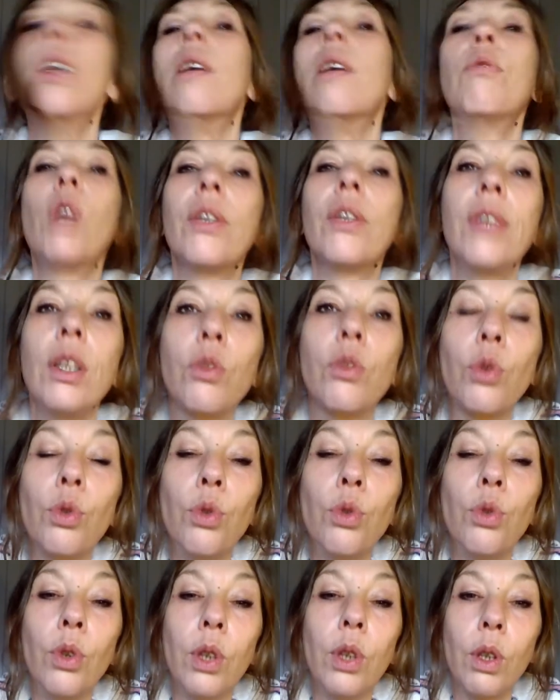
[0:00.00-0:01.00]
à voir des
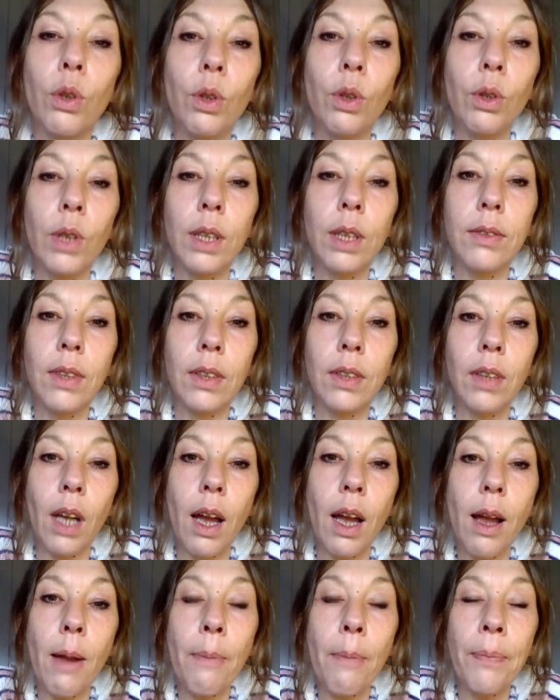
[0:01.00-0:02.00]
trucs, euh, etc.
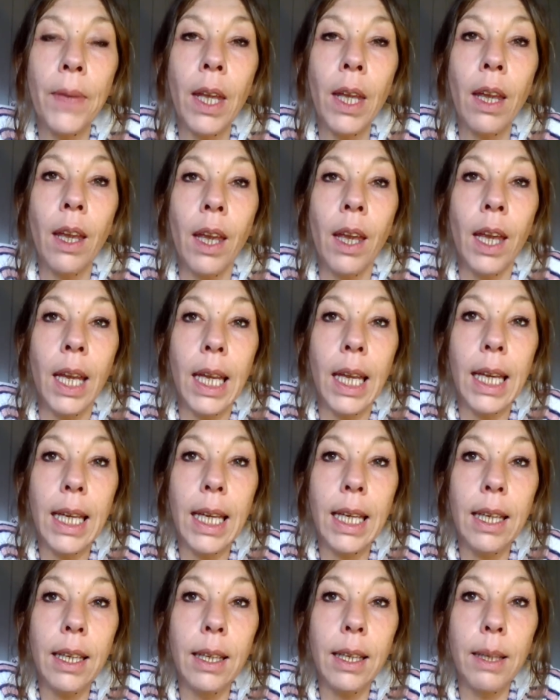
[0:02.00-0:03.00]

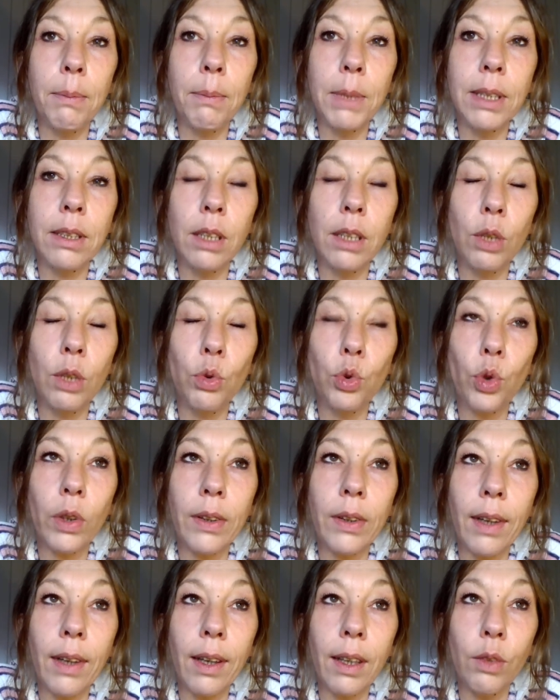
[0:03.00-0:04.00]
Et mais c'était toujours
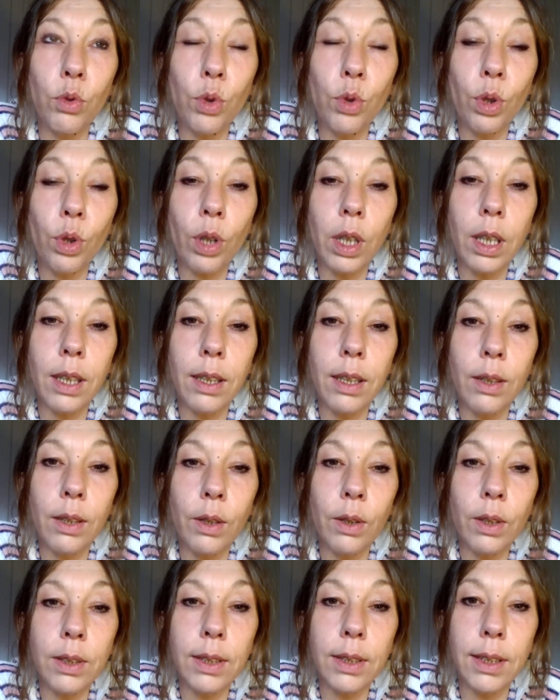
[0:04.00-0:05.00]
très dur et
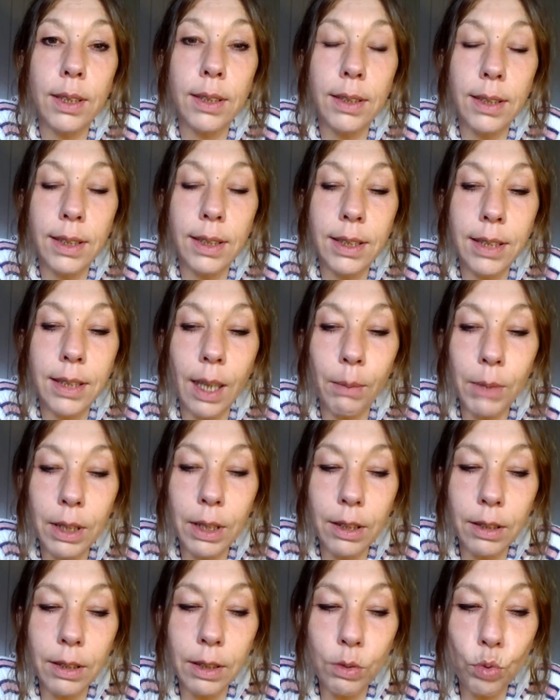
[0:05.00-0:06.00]
ça se
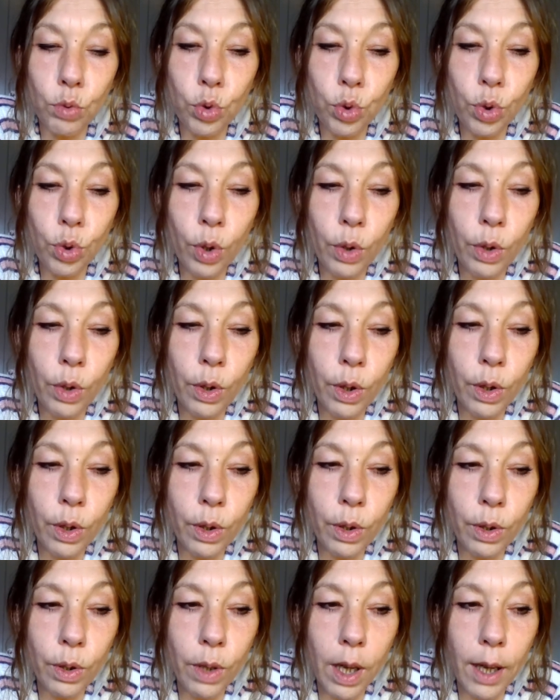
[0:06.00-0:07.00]
termine toujours
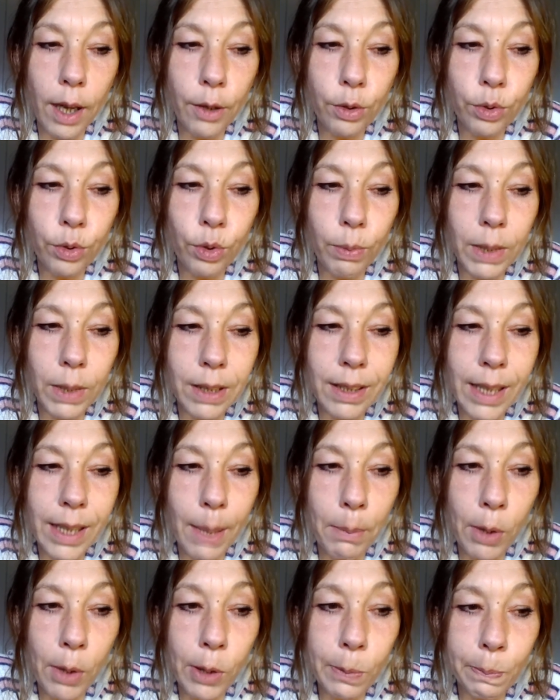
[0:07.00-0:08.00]
à coup de
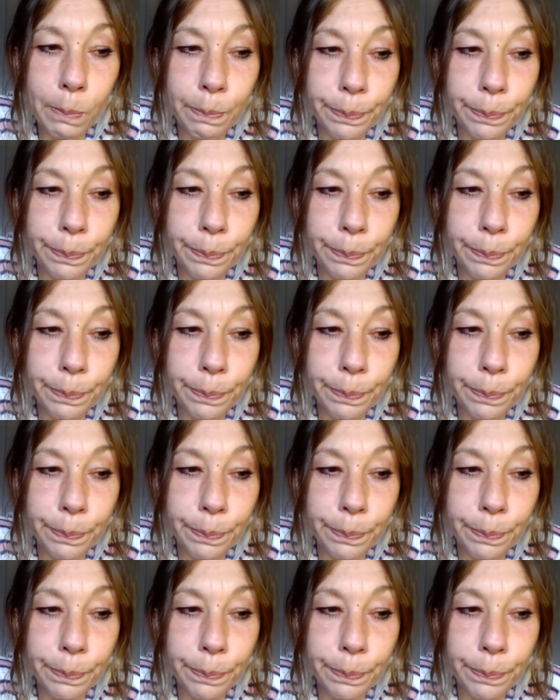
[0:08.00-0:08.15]
médicaments.